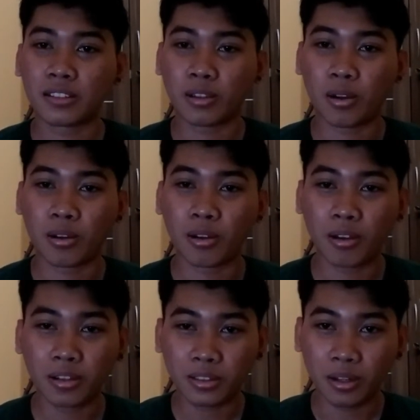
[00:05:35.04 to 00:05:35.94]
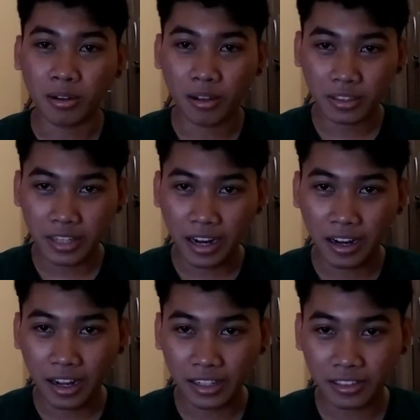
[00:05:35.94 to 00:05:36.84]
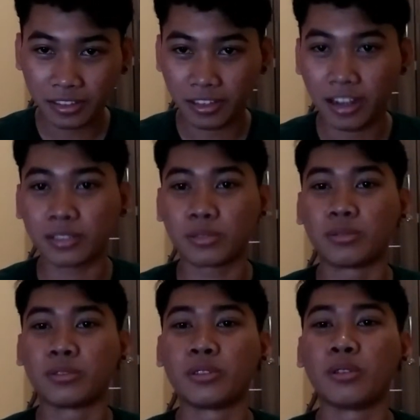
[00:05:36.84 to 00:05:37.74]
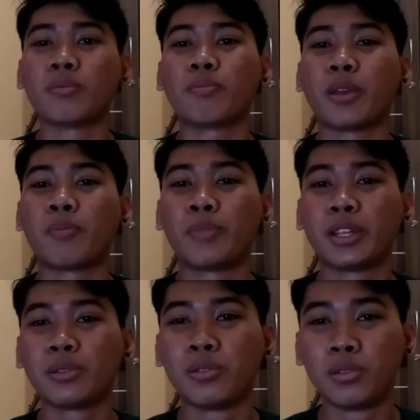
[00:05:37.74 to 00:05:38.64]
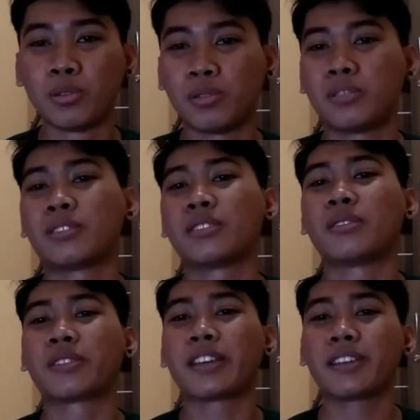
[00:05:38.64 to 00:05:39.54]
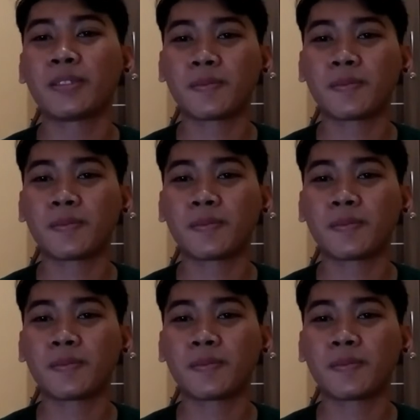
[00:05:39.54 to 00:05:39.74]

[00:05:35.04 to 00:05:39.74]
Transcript: tolong-tolong jangan start untuk vaping dulu, oke? Okay?